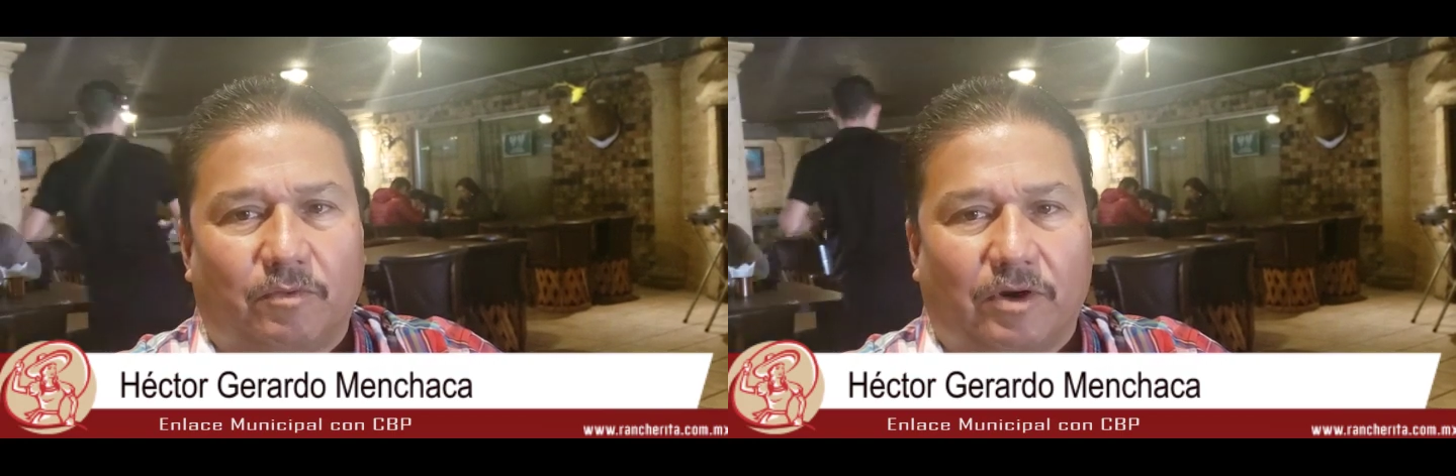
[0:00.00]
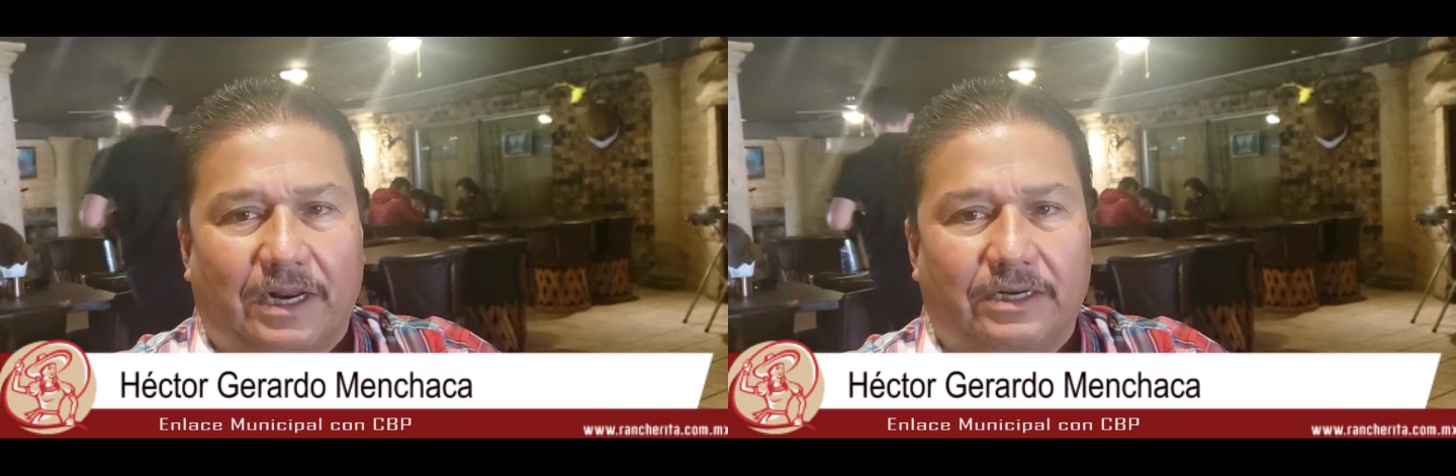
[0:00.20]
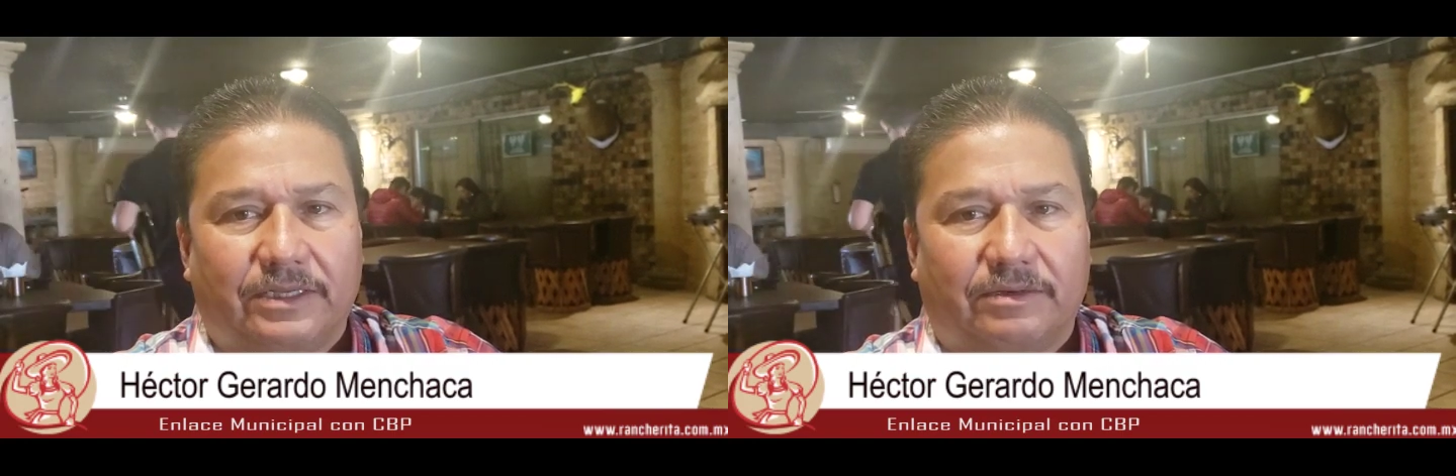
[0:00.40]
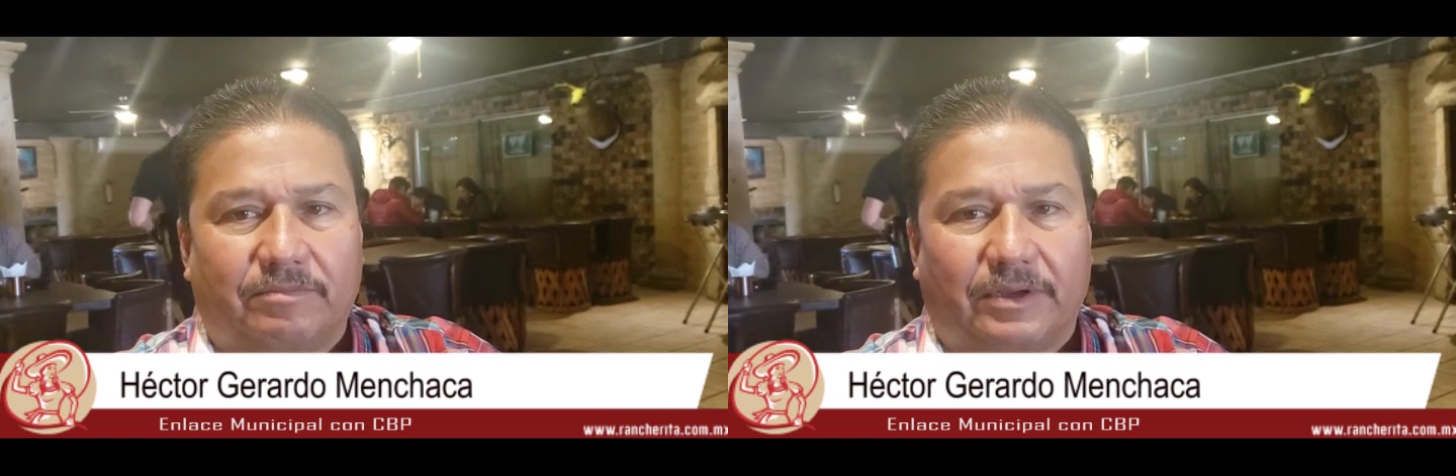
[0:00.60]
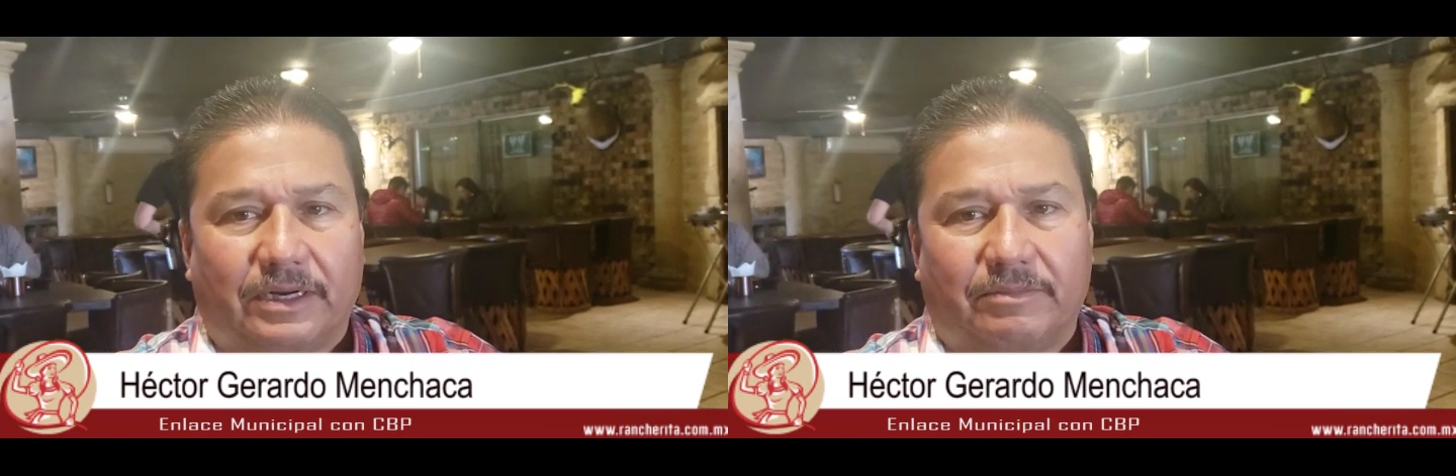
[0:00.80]
por alguien
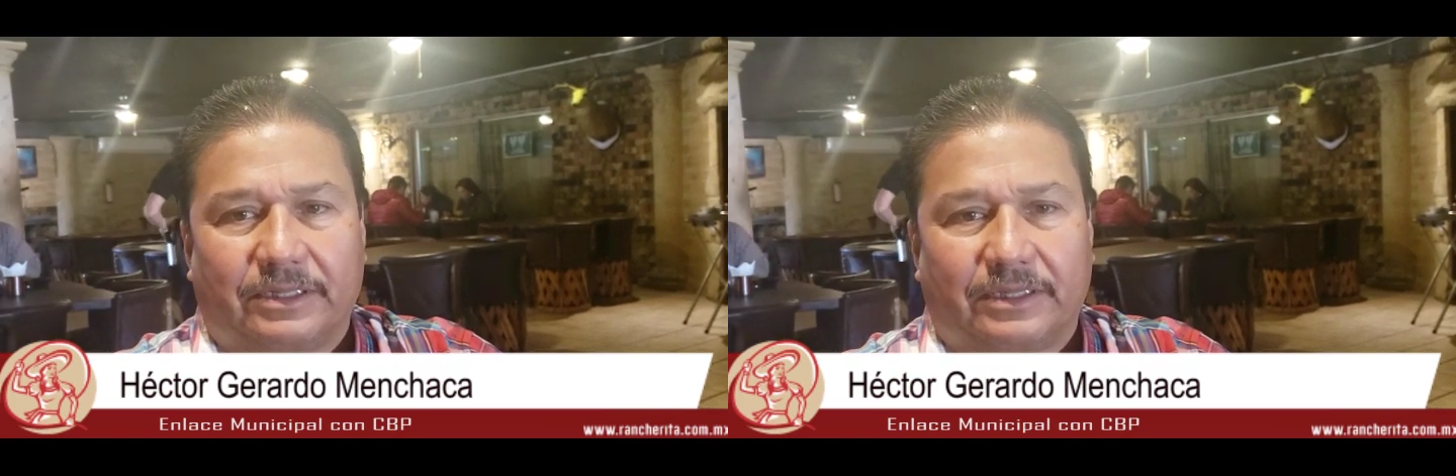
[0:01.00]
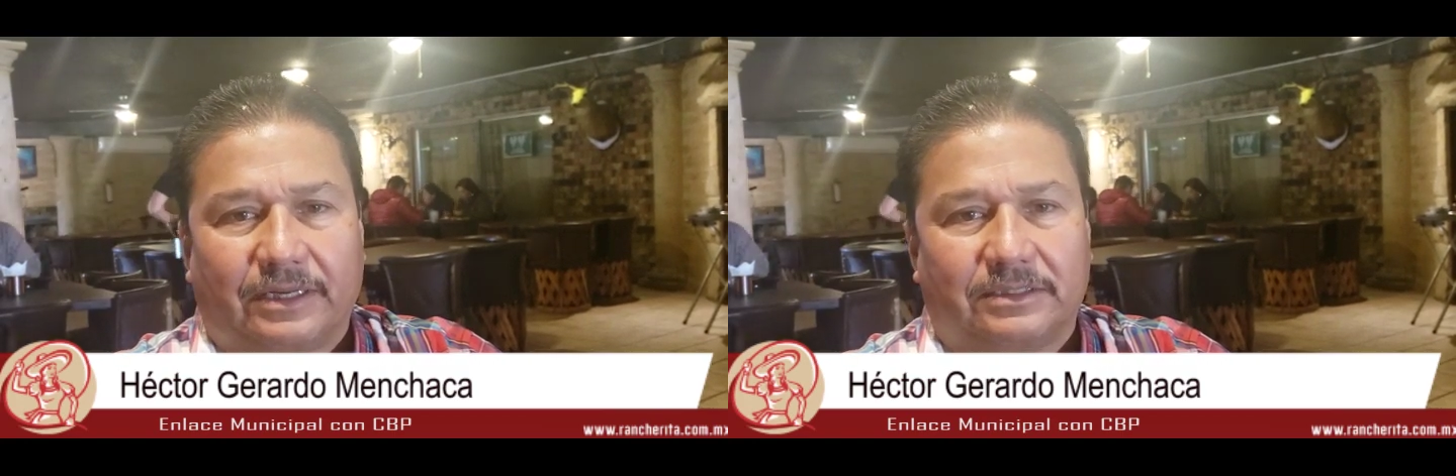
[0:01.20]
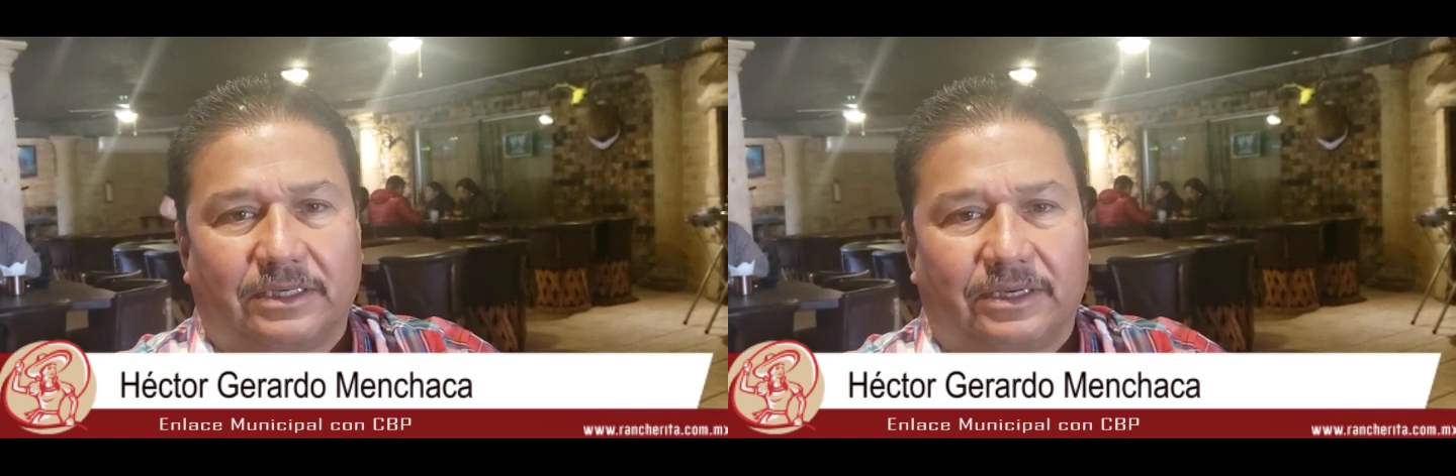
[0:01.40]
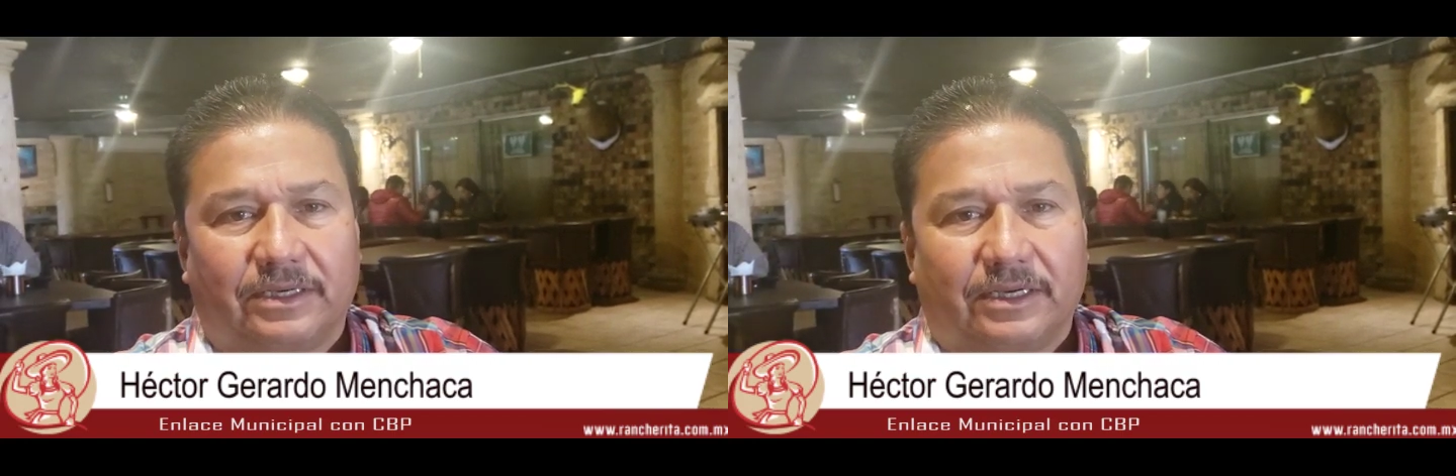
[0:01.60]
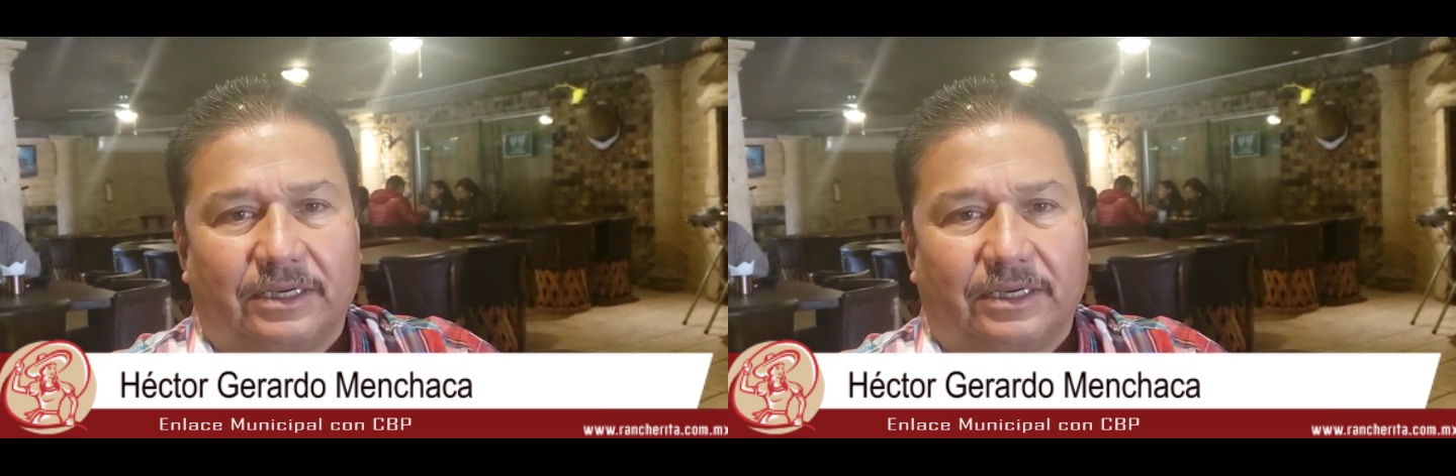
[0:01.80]
para meterse